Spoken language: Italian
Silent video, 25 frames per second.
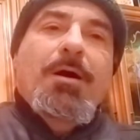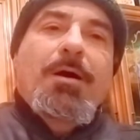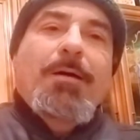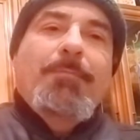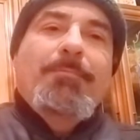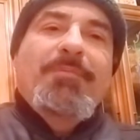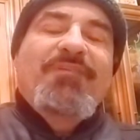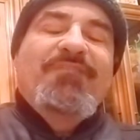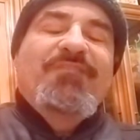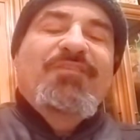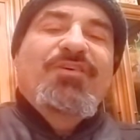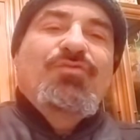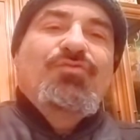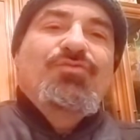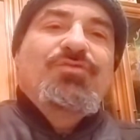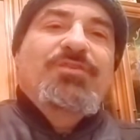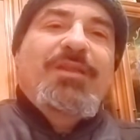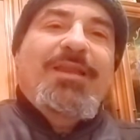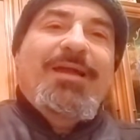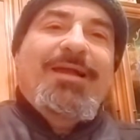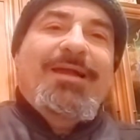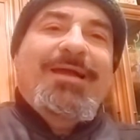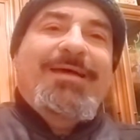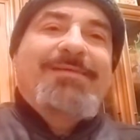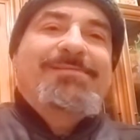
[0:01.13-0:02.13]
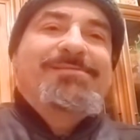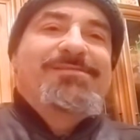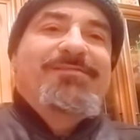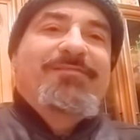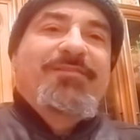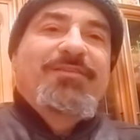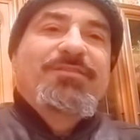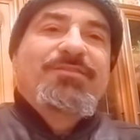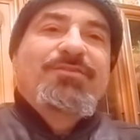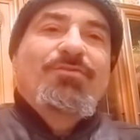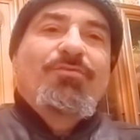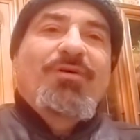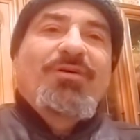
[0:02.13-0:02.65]
Benvenuti ragazzi,
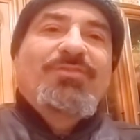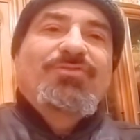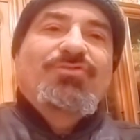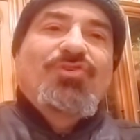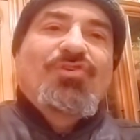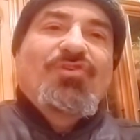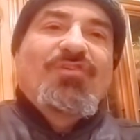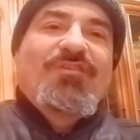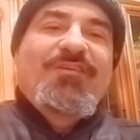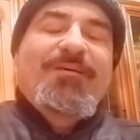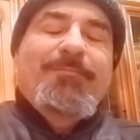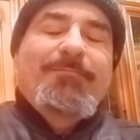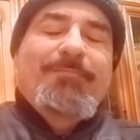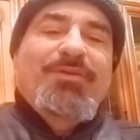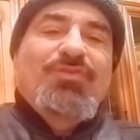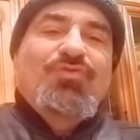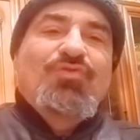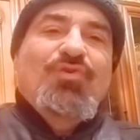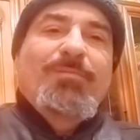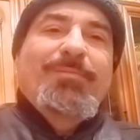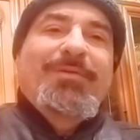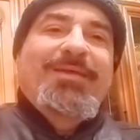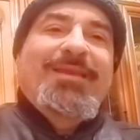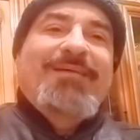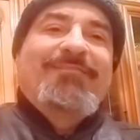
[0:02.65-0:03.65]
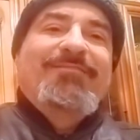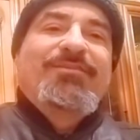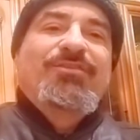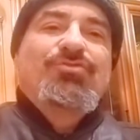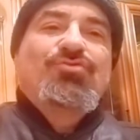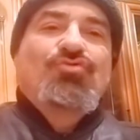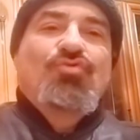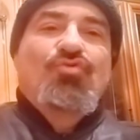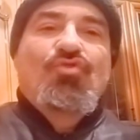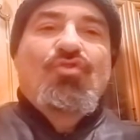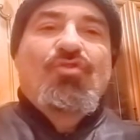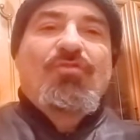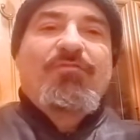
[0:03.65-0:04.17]
24 novembre
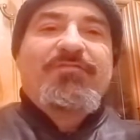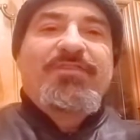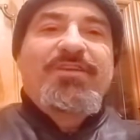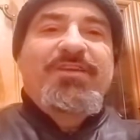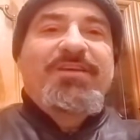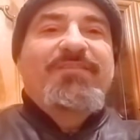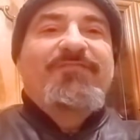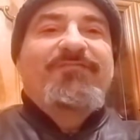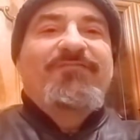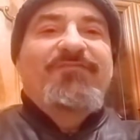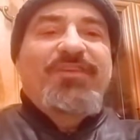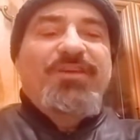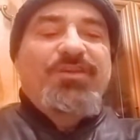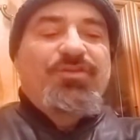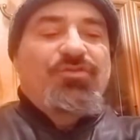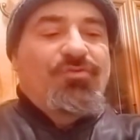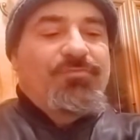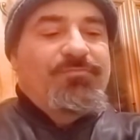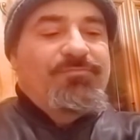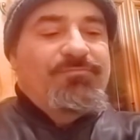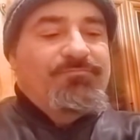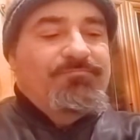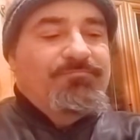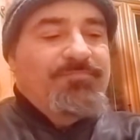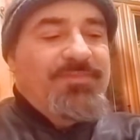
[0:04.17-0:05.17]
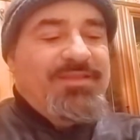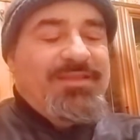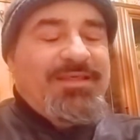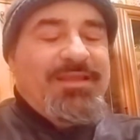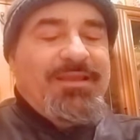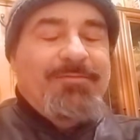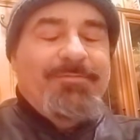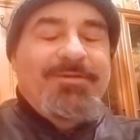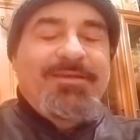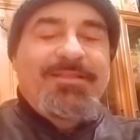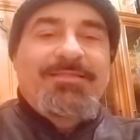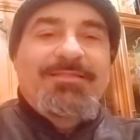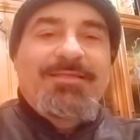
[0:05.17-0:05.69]
2021, vi invito
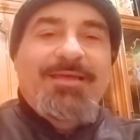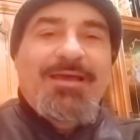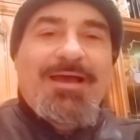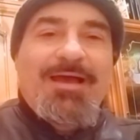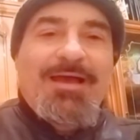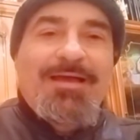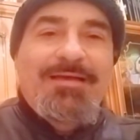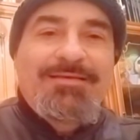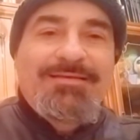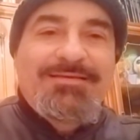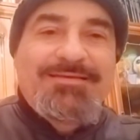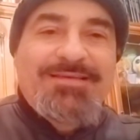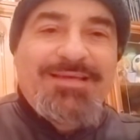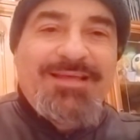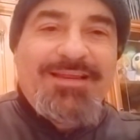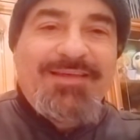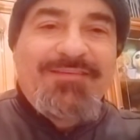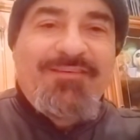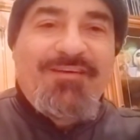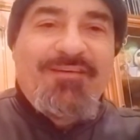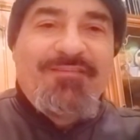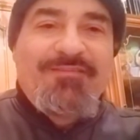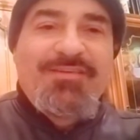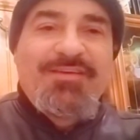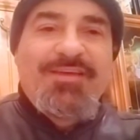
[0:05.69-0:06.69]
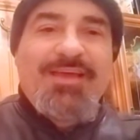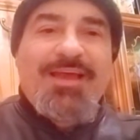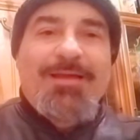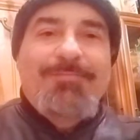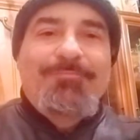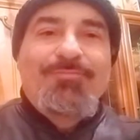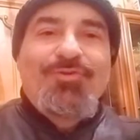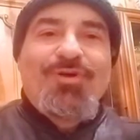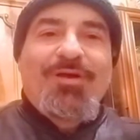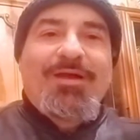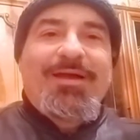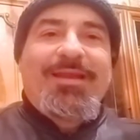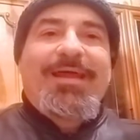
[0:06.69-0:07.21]
immediatamente a iscrivervi al
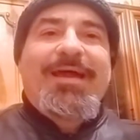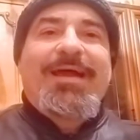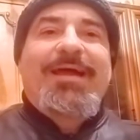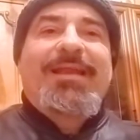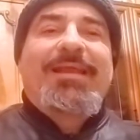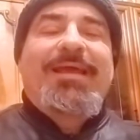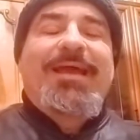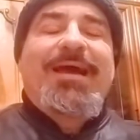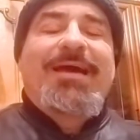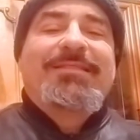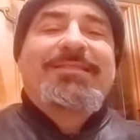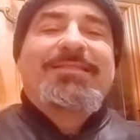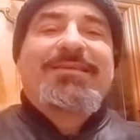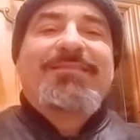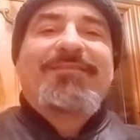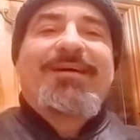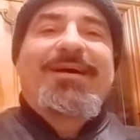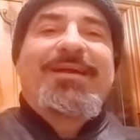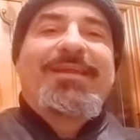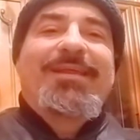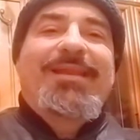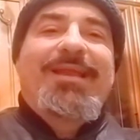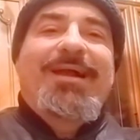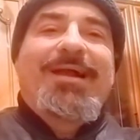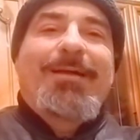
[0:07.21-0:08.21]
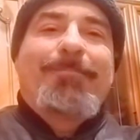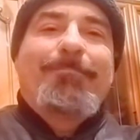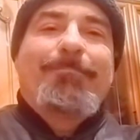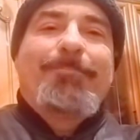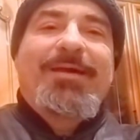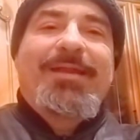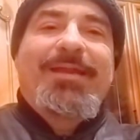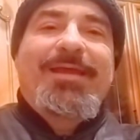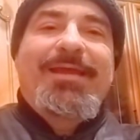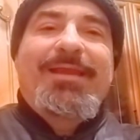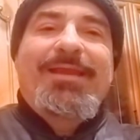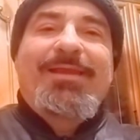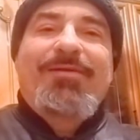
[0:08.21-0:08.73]
mio canale, a attivare la
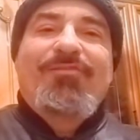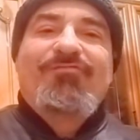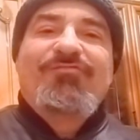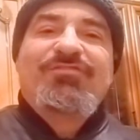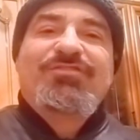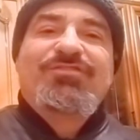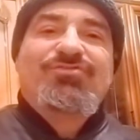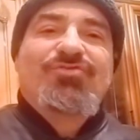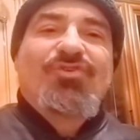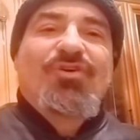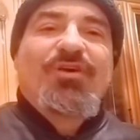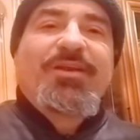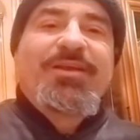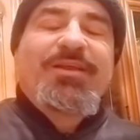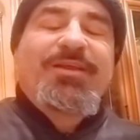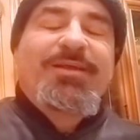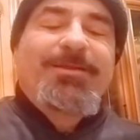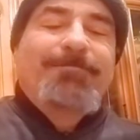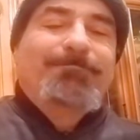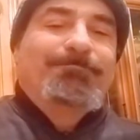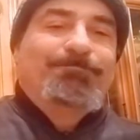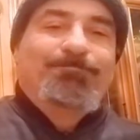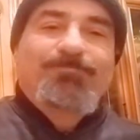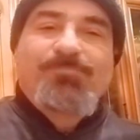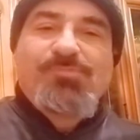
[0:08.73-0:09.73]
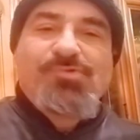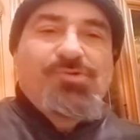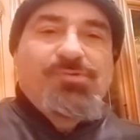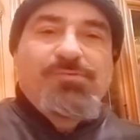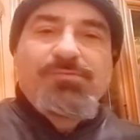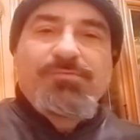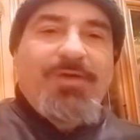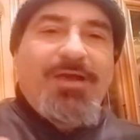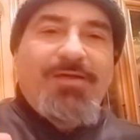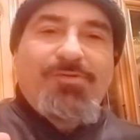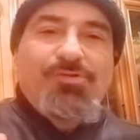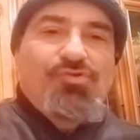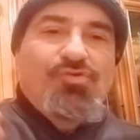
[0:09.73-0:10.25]
campanella, ho visto che ne,
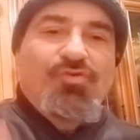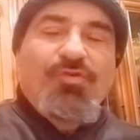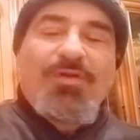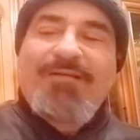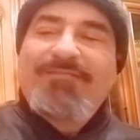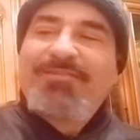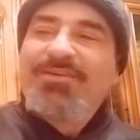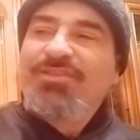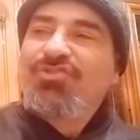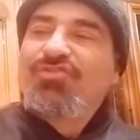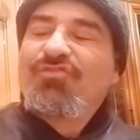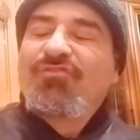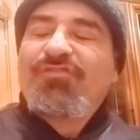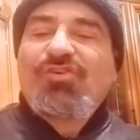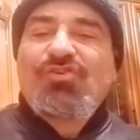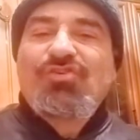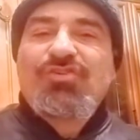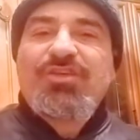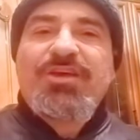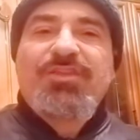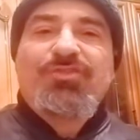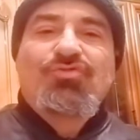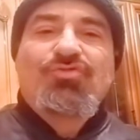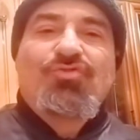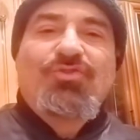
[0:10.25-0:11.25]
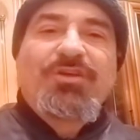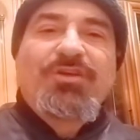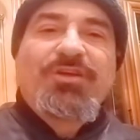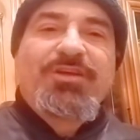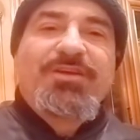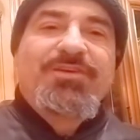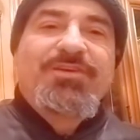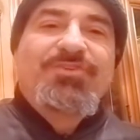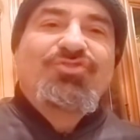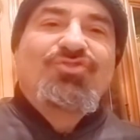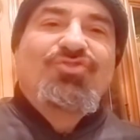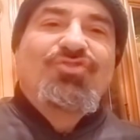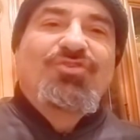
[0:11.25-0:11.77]
solo avendovelo detto
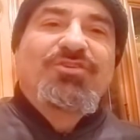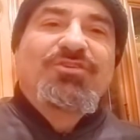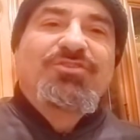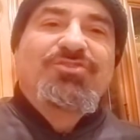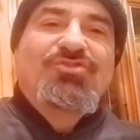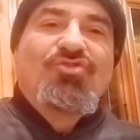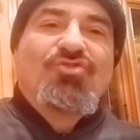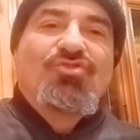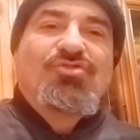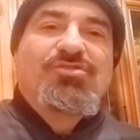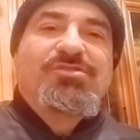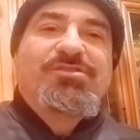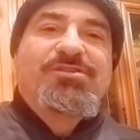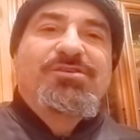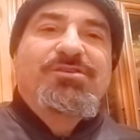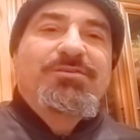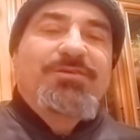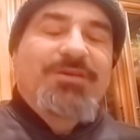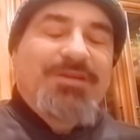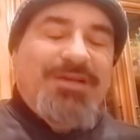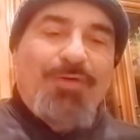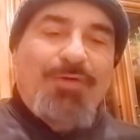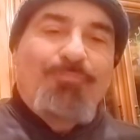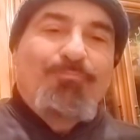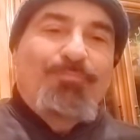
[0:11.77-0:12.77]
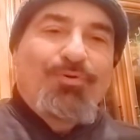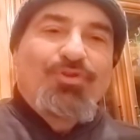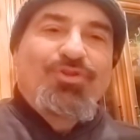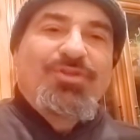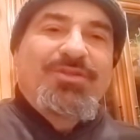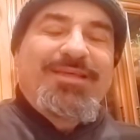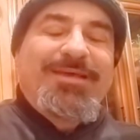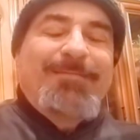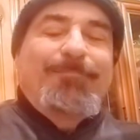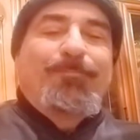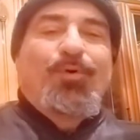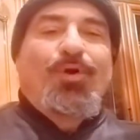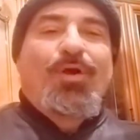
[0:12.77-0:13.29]
nei giorni scorsi, è un po' di
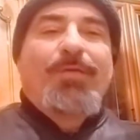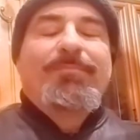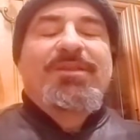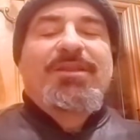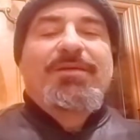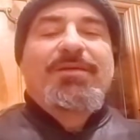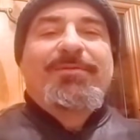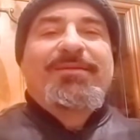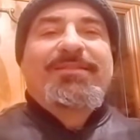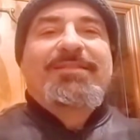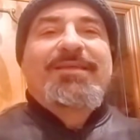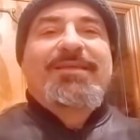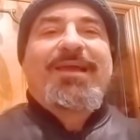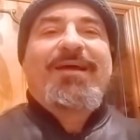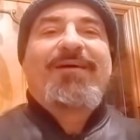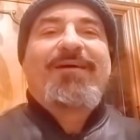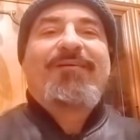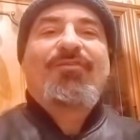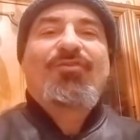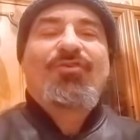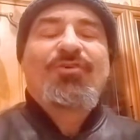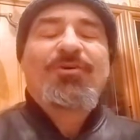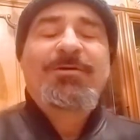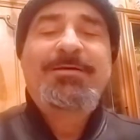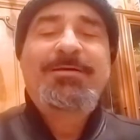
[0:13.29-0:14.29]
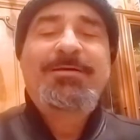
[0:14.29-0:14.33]
tempo che mi dimenticavo